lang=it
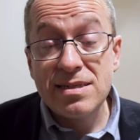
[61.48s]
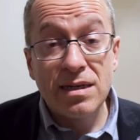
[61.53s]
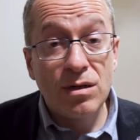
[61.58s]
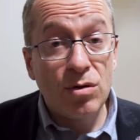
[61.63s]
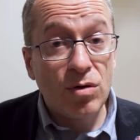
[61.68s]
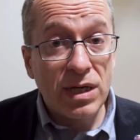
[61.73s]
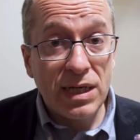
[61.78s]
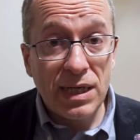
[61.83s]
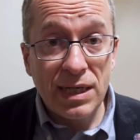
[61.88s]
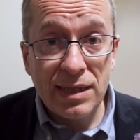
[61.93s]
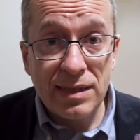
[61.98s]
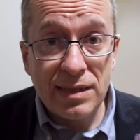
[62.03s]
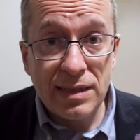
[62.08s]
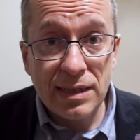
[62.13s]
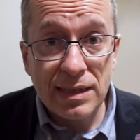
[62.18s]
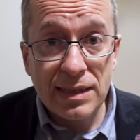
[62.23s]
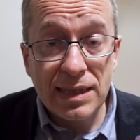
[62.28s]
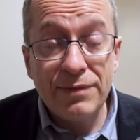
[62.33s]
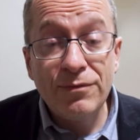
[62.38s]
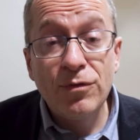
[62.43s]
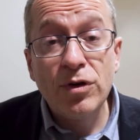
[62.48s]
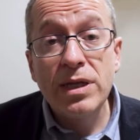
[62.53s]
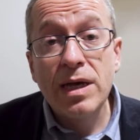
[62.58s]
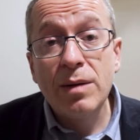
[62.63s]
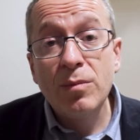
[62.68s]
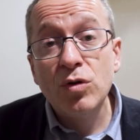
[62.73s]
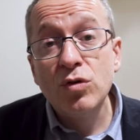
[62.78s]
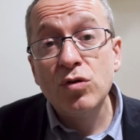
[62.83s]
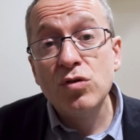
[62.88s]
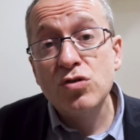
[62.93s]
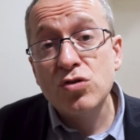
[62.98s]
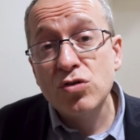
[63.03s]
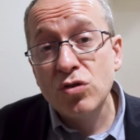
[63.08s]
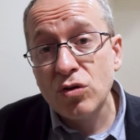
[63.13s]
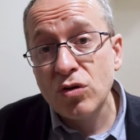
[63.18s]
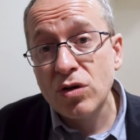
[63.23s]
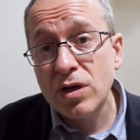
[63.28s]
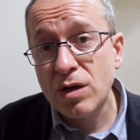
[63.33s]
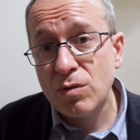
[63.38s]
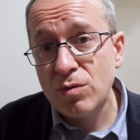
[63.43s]
siano garantiti garantiti e vogliamo non
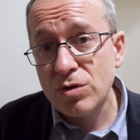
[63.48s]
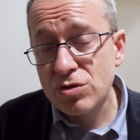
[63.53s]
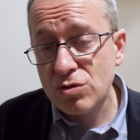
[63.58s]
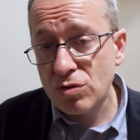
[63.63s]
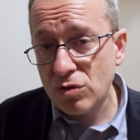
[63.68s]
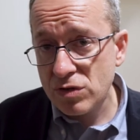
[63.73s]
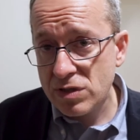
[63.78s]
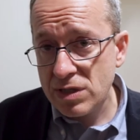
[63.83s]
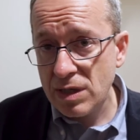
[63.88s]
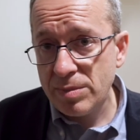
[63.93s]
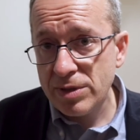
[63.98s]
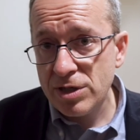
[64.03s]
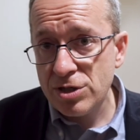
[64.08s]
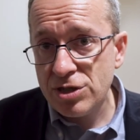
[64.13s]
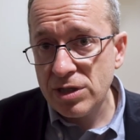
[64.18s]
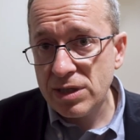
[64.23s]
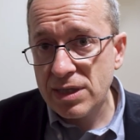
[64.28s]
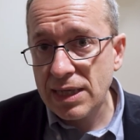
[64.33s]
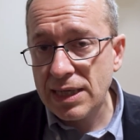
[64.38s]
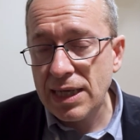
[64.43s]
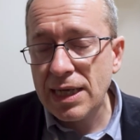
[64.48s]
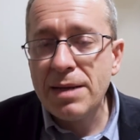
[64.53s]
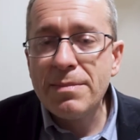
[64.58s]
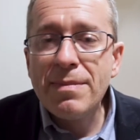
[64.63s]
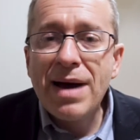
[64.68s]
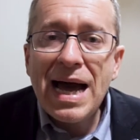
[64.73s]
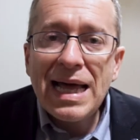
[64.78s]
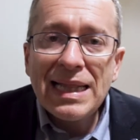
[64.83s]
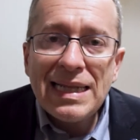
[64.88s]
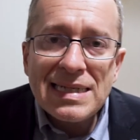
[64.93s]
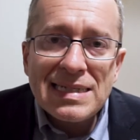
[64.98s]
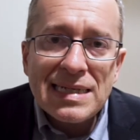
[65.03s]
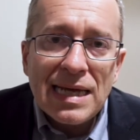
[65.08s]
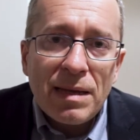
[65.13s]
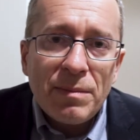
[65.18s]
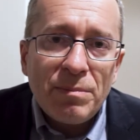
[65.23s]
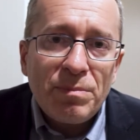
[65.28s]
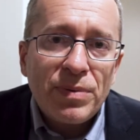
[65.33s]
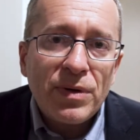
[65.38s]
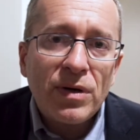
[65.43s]
solo che questo lo sia per i cittadini, ma ad
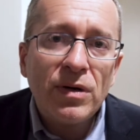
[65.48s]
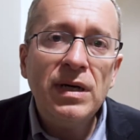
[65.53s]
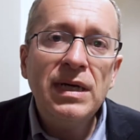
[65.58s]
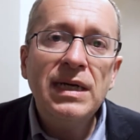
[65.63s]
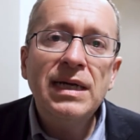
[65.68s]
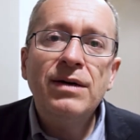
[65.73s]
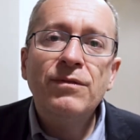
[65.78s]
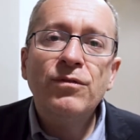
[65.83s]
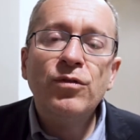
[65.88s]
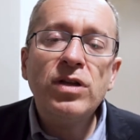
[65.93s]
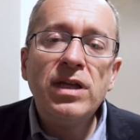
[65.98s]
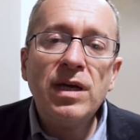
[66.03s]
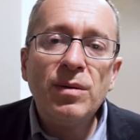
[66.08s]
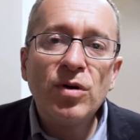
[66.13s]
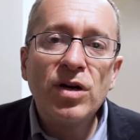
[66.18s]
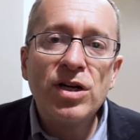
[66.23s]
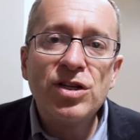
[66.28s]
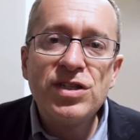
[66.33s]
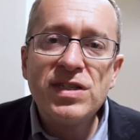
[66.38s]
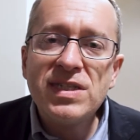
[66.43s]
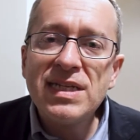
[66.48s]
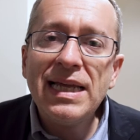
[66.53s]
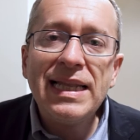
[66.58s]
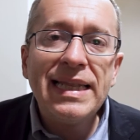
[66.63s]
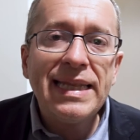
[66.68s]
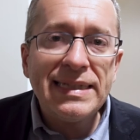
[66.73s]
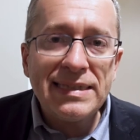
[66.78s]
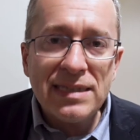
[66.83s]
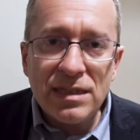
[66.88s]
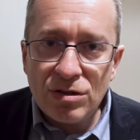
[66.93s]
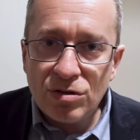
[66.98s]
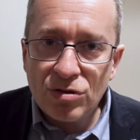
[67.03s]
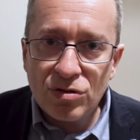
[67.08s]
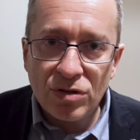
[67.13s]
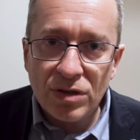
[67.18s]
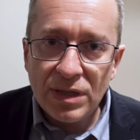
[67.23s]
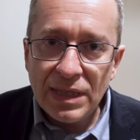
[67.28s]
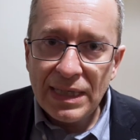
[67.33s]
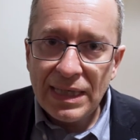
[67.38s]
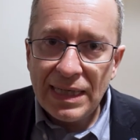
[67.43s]
esempio vogliamo che ci sia il
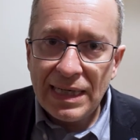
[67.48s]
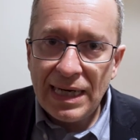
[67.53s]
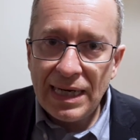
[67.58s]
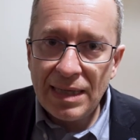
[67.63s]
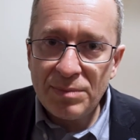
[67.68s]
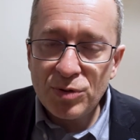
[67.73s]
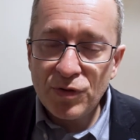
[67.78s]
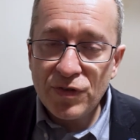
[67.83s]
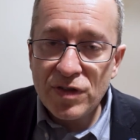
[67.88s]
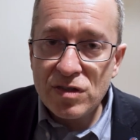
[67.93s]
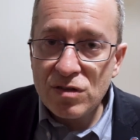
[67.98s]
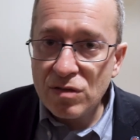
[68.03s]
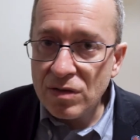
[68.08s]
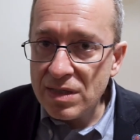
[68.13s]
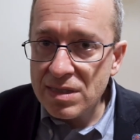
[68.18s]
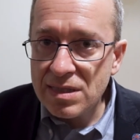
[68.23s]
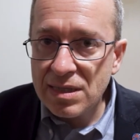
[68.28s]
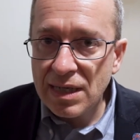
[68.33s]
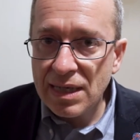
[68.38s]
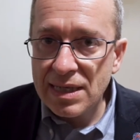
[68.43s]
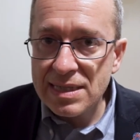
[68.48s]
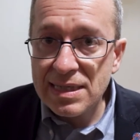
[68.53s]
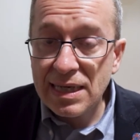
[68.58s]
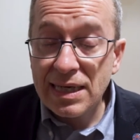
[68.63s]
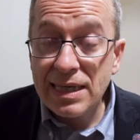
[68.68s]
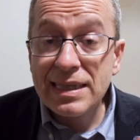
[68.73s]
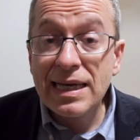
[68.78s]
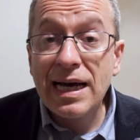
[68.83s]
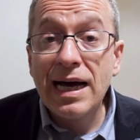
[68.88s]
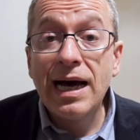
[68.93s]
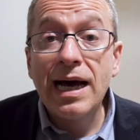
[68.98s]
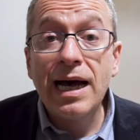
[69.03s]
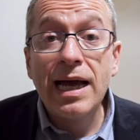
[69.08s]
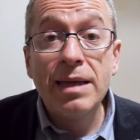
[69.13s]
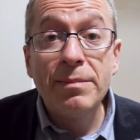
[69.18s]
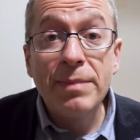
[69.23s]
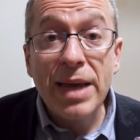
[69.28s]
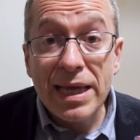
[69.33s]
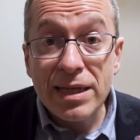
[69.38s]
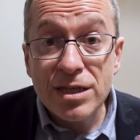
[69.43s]
diritto ai professionisti della sanità,
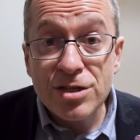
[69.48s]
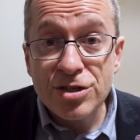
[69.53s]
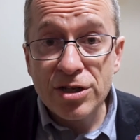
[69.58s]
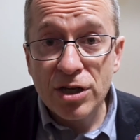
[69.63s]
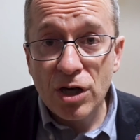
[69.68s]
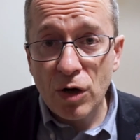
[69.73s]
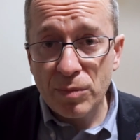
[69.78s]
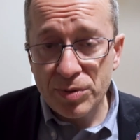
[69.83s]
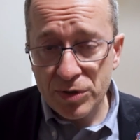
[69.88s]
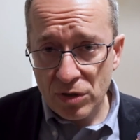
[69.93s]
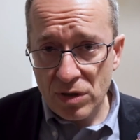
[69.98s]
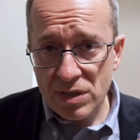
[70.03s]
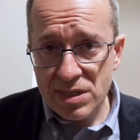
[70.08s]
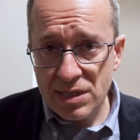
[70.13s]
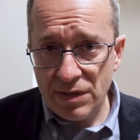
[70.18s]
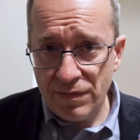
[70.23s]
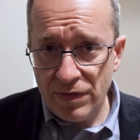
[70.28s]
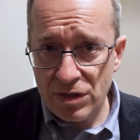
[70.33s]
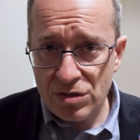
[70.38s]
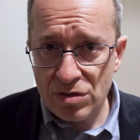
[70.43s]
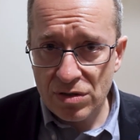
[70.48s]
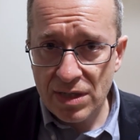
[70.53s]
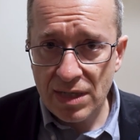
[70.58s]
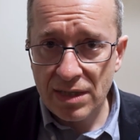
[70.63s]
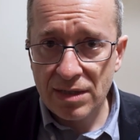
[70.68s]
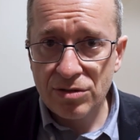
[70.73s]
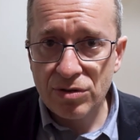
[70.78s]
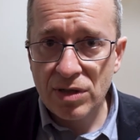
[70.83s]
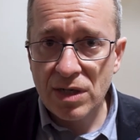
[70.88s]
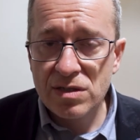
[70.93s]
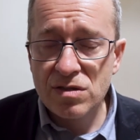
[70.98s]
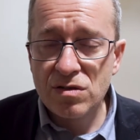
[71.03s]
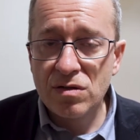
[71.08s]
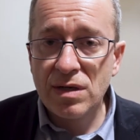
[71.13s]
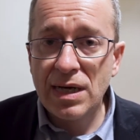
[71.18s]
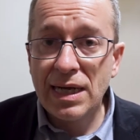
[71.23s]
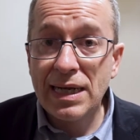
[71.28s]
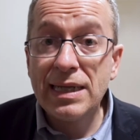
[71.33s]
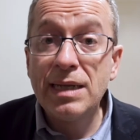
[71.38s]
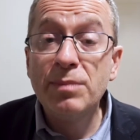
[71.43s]
ai medici che operano il Servizio Sanitario
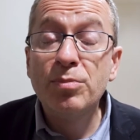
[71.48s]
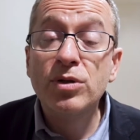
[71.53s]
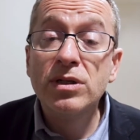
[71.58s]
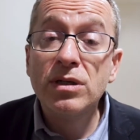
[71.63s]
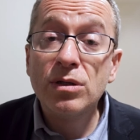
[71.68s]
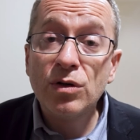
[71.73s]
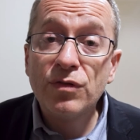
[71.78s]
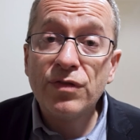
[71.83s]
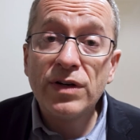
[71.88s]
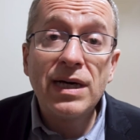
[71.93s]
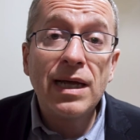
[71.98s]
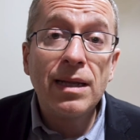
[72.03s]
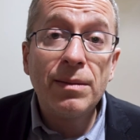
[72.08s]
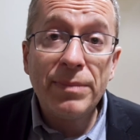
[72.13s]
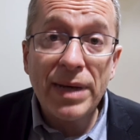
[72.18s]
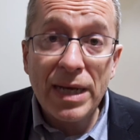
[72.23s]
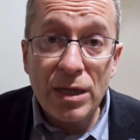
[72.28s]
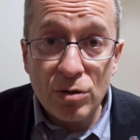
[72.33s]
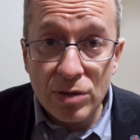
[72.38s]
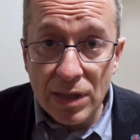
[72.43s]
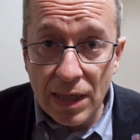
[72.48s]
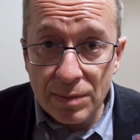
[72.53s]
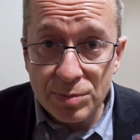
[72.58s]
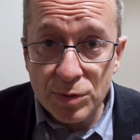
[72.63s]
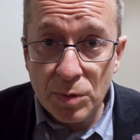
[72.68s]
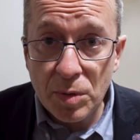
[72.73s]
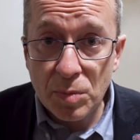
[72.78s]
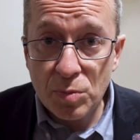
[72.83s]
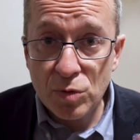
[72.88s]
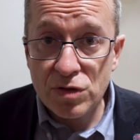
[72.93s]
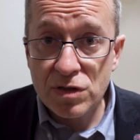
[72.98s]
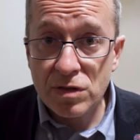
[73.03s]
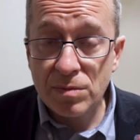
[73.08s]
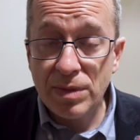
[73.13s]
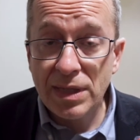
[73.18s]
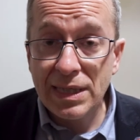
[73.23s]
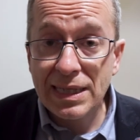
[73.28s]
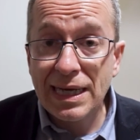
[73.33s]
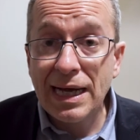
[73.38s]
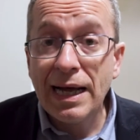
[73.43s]
Nazionale di poterlo fare al meglio delle proprie
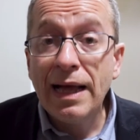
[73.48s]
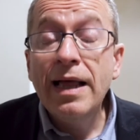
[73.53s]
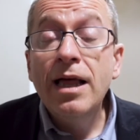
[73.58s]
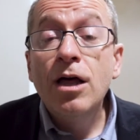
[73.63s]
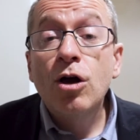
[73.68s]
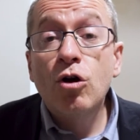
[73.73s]
possibilità,